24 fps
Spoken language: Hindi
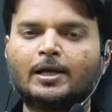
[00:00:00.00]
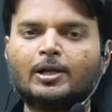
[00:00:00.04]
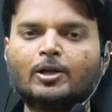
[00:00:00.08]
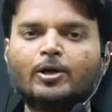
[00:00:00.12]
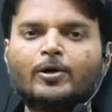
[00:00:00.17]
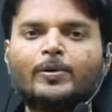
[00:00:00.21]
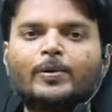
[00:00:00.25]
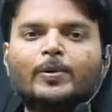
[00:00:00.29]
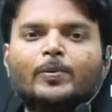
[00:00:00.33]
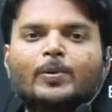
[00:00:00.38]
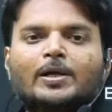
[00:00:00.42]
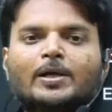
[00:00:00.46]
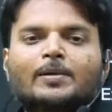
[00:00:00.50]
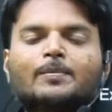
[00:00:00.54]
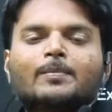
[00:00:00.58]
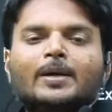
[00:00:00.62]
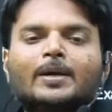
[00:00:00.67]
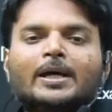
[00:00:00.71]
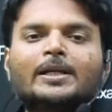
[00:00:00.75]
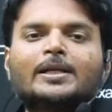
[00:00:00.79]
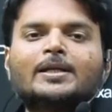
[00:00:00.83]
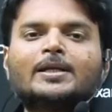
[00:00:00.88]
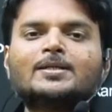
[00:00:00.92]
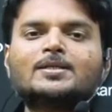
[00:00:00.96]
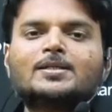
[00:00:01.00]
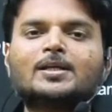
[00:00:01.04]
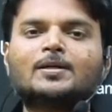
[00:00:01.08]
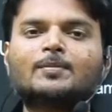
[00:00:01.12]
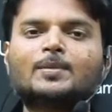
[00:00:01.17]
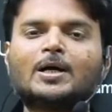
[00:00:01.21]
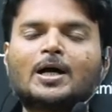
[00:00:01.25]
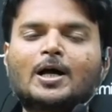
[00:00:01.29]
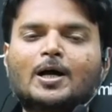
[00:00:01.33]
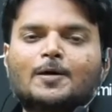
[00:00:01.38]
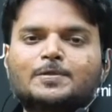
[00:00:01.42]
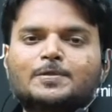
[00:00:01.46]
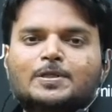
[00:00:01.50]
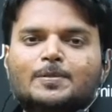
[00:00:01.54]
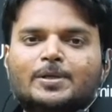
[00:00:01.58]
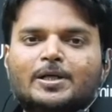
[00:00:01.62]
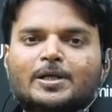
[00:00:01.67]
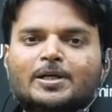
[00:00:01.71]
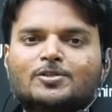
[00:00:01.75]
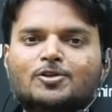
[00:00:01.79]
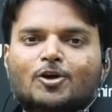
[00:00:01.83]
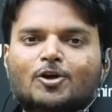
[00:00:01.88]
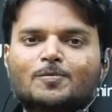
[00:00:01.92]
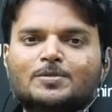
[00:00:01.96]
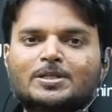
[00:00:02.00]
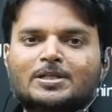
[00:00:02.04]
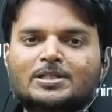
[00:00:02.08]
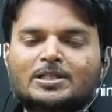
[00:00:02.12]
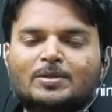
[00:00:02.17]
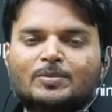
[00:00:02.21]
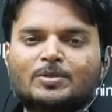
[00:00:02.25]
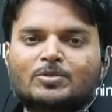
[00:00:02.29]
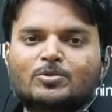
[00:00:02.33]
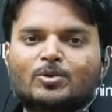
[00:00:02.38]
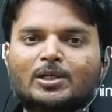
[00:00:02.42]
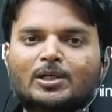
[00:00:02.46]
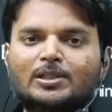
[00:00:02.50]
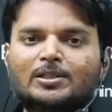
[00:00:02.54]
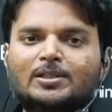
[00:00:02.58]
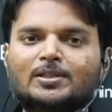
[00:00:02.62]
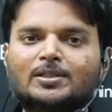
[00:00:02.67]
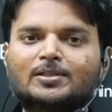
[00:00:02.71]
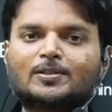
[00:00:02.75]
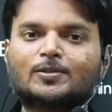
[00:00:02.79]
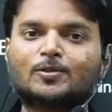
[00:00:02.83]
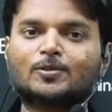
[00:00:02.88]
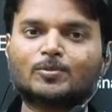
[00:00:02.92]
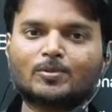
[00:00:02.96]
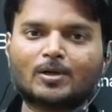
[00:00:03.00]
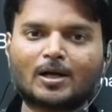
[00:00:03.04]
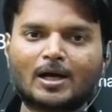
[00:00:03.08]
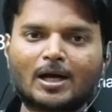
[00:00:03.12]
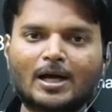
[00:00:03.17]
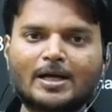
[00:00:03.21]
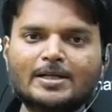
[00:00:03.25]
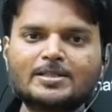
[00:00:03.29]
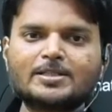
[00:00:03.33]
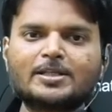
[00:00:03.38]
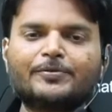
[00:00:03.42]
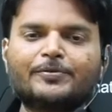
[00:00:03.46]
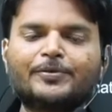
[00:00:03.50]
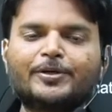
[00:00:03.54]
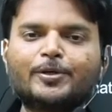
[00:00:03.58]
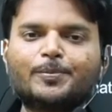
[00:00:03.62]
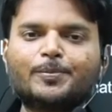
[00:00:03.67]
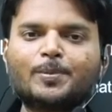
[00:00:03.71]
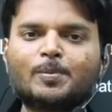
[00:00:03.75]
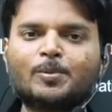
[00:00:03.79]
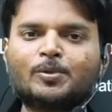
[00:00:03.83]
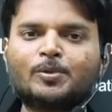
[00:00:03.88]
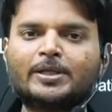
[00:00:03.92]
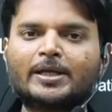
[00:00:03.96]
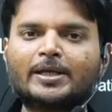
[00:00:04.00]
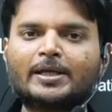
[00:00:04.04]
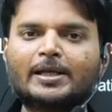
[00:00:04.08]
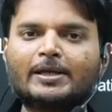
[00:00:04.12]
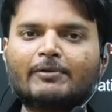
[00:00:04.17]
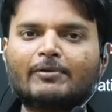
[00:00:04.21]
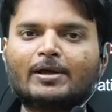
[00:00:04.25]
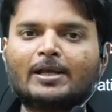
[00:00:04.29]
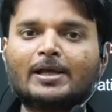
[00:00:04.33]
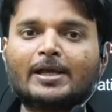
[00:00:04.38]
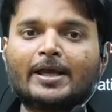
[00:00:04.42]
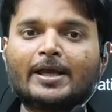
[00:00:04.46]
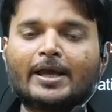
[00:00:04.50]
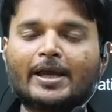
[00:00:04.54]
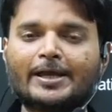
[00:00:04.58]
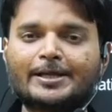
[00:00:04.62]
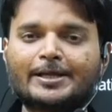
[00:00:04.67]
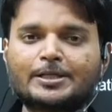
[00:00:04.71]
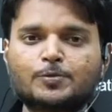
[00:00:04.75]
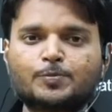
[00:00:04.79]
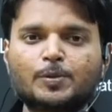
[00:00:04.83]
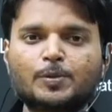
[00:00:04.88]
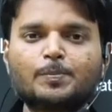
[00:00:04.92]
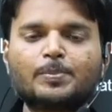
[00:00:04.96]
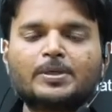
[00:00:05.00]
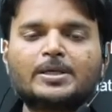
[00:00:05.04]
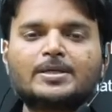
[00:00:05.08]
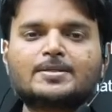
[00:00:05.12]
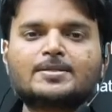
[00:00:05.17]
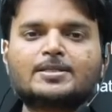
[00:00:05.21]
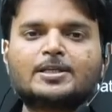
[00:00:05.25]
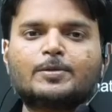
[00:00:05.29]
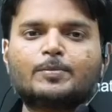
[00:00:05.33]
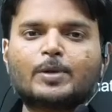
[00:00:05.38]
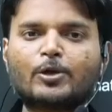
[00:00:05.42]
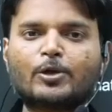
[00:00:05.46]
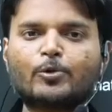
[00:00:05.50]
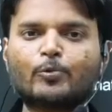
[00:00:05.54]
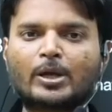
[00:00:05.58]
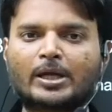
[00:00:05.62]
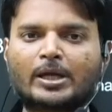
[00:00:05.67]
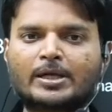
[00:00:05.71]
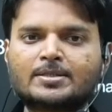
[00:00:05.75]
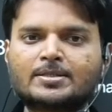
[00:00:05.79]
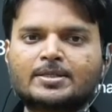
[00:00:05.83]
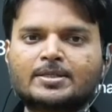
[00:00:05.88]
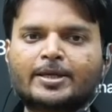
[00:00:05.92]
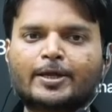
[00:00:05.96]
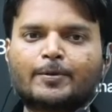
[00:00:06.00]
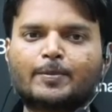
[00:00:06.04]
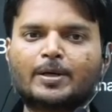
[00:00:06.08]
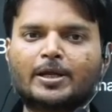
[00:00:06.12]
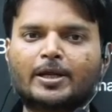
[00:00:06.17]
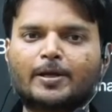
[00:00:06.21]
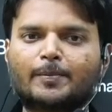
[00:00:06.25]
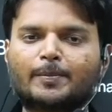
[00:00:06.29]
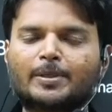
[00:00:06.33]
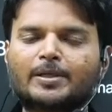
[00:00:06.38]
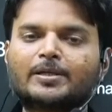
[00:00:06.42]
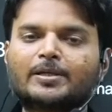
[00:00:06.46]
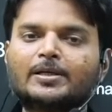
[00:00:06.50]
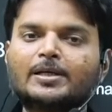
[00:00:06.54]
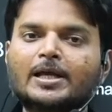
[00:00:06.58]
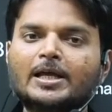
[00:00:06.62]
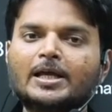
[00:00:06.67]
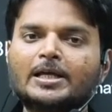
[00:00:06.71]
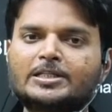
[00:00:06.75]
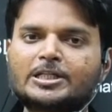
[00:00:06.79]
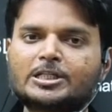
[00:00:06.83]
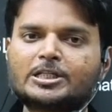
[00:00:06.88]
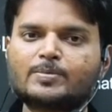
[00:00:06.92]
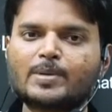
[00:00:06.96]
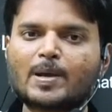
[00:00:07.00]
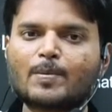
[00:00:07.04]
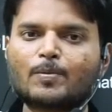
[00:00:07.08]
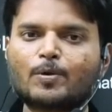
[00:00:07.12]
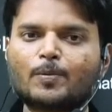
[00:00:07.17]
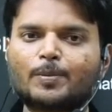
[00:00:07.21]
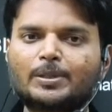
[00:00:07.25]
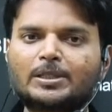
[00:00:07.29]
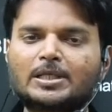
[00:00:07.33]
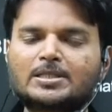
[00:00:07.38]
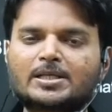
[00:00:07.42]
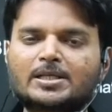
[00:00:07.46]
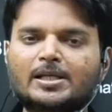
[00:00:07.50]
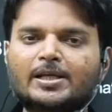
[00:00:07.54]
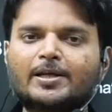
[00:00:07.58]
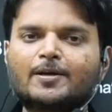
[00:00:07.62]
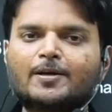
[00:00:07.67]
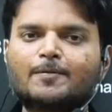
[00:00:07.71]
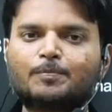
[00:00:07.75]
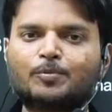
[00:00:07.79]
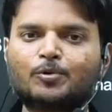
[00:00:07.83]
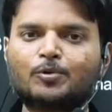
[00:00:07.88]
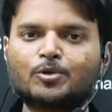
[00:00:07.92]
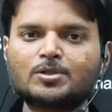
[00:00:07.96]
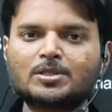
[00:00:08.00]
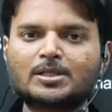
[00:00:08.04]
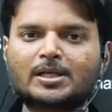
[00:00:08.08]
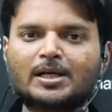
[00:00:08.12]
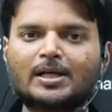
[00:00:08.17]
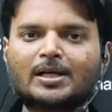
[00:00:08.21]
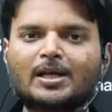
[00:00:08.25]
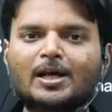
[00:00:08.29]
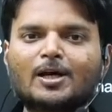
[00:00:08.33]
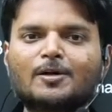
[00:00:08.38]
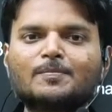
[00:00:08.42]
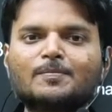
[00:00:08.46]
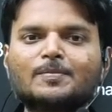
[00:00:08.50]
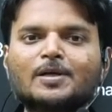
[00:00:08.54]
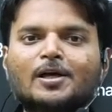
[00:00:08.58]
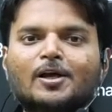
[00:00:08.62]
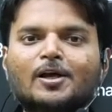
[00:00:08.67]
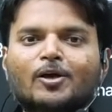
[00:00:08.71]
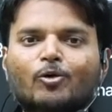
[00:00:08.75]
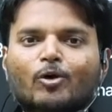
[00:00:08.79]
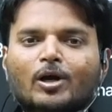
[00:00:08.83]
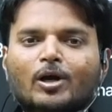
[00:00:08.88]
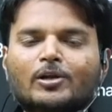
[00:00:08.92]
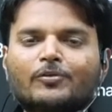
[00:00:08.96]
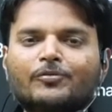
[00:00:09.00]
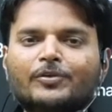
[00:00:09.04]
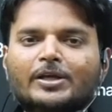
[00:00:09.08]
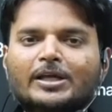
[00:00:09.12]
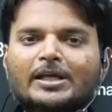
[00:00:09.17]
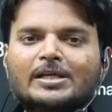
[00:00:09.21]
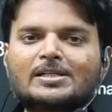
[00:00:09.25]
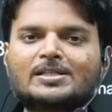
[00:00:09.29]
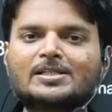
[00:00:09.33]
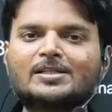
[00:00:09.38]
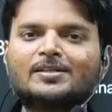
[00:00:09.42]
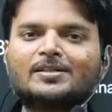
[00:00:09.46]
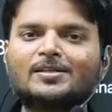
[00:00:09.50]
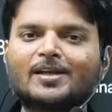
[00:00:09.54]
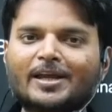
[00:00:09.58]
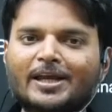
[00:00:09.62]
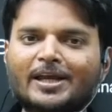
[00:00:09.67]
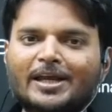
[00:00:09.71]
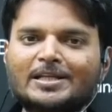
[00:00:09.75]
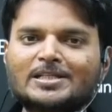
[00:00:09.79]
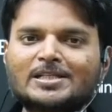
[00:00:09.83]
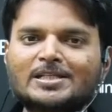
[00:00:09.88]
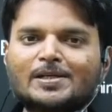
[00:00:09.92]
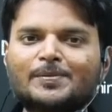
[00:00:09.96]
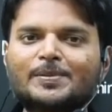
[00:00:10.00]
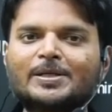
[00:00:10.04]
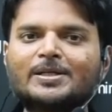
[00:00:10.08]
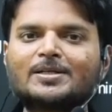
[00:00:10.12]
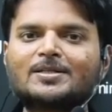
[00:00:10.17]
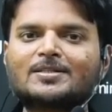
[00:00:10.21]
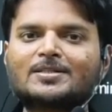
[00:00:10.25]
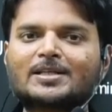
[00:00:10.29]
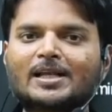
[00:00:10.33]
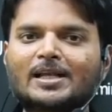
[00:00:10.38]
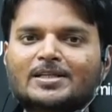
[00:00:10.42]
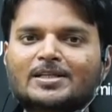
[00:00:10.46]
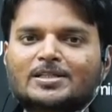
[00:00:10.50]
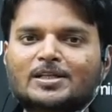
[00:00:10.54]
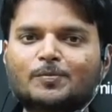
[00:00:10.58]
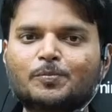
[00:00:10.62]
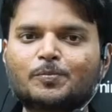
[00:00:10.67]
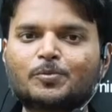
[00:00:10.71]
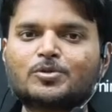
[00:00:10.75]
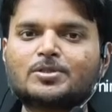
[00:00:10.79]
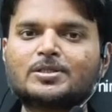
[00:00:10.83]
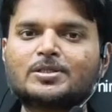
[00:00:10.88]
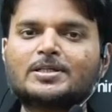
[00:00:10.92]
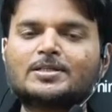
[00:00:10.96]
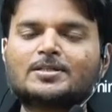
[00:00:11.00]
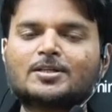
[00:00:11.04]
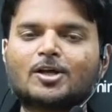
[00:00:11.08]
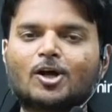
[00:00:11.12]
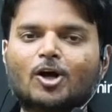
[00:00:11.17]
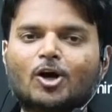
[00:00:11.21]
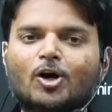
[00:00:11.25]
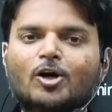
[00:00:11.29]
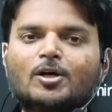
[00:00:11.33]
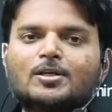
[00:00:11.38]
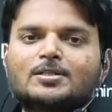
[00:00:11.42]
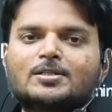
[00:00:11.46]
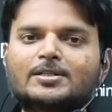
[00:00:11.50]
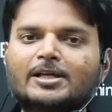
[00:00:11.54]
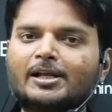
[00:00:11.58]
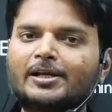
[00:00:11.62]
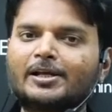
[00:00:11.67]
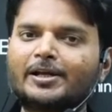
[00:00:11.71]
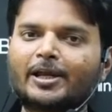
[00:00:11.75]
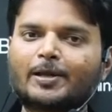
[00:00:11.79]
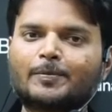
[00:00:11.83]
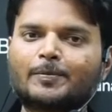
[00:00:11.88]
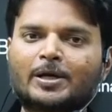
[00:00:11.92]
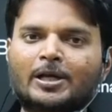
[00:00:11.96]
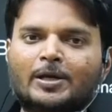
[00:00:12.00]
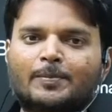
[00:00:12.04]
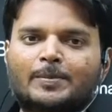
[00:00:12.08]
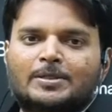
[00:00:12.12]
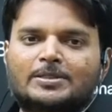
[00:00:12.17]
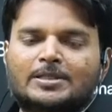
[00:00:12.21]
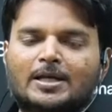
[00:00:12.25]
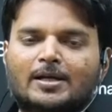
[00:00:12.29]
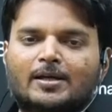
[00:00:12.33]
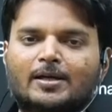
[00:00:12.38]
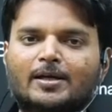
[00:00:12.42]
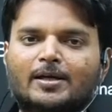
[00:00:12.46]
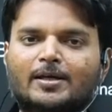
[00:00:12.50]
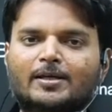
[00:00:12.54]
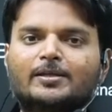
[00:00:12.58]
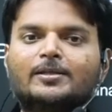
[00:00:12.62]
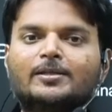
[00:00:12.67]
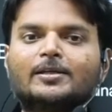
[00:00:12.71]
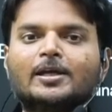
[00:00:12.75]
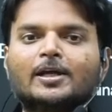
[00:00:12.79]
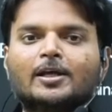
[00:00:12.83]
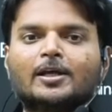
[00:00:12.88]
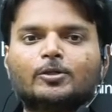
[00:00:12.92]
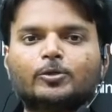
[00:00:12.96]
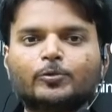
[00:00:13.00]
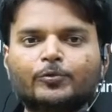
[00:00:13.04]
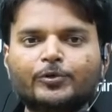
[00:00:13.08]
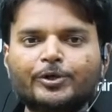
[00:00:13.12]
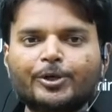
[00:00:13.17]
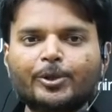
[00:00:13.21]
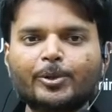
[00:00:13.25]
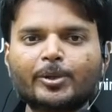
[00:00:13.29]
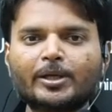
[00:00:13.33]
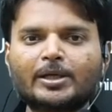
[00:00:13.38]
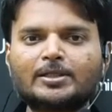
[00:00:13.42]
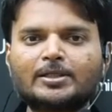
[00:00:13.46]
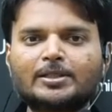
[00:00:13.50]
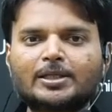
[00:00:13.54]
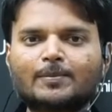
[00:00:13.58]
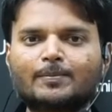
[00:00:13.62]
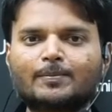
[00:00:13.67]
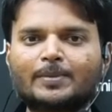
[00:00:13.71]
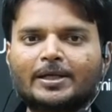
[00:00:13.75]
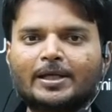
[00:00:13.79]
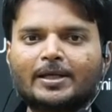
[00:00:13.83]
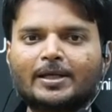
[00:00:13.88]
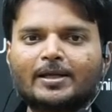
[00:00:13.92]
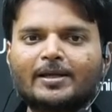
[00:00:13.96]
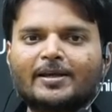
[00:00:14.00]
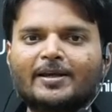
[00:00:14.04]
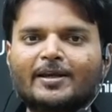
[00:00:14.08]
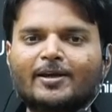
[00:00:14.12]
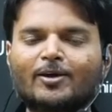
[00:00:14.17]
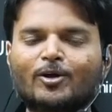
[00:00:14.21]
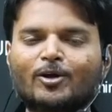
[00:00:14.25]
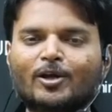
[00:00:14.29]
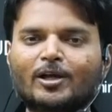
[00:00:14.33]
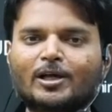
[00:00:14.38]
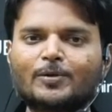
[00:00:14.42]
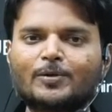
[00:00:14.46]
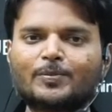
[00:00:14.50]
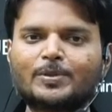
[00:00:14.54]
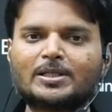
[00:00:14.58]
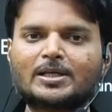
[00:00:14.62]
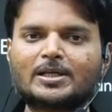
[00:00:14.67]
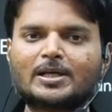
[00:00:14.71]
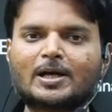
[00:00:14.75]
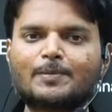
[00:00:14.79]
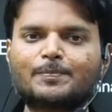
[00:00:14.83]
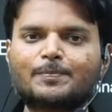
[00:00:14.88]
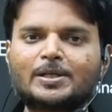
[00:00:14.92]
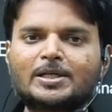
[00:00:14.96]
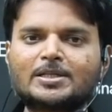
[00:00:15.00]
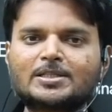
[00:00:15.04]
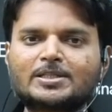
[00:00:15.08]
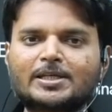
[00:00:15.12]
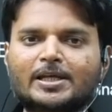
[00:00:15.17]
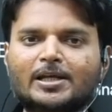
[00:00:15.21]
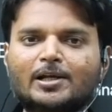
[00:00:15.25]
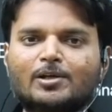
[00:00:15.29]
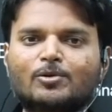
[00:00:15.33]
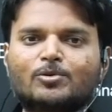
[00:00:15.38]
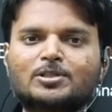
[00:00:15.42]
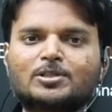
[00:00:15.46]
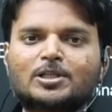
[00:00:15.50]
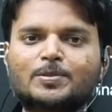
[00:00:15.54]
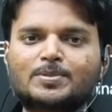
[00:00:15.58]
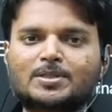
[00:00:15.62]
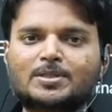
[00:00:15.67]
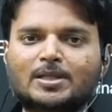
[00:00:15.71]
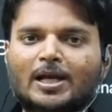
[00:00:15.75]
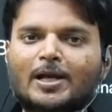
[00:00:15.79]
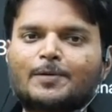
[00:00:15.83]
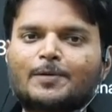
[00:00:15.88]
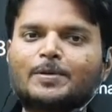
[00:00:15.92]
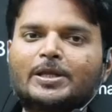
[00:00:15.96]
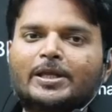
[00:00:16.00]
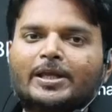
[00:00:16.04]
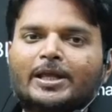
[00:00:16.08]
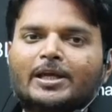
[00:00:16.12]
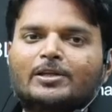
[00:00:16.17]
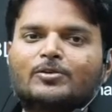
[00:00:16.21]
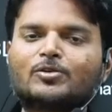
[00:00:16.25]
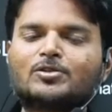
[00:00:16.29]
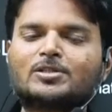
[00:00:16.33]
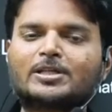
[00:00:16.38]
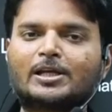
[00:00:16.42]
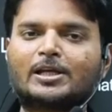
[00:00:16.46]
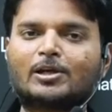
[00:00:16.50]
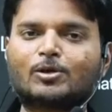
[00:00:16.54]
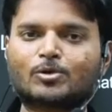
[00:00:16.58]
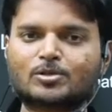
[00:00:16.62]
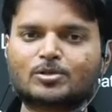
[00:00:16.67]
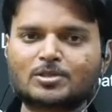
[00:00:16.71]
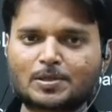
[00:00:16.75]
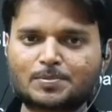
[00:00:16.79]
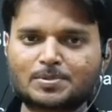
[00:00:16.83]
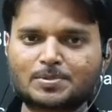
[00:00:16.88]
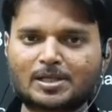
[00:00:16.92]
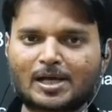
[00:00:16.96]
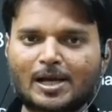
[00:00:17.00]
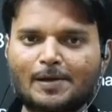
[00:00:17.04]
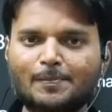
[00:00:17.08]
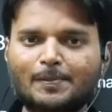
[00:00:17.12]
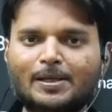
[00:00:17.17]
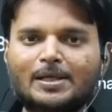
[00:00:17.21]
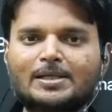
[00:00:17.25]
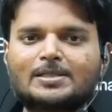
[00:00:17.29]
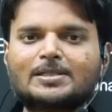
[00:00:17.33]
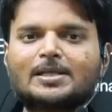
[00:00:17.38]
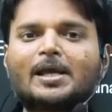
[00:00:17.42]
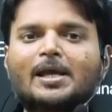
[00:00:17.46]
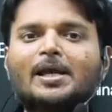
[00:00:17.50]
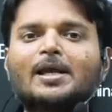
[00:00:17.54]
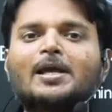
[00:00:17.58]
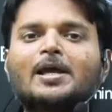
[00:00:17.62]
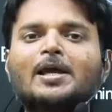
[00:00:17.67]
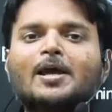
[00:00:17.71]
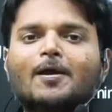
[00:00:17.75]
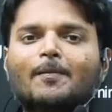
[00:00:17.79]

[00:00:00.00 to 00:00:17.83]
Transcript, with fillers: हेलो एवरीवन मैं नीरज शर्मा आप सभी का जॉब जंक्शन में स्वागत करता हूं आज की वीडियो में हम लोग देखने वाले हैं एच में वैकेंसी के बारे में जिसमें आपको पता चलेगा पोस्ट का नाम क्वालिफिकेशन एज लिमिट सिलेक्शन प्रोसेस और सैलरी के बारे में जानकारी तो वीडियो के अंत तक बने रहिए और अगर अभी तक आपने इस चैनल को सब्सक्राइब नहीं किया तो इस चैनल को सब्सक्राइब कीजिए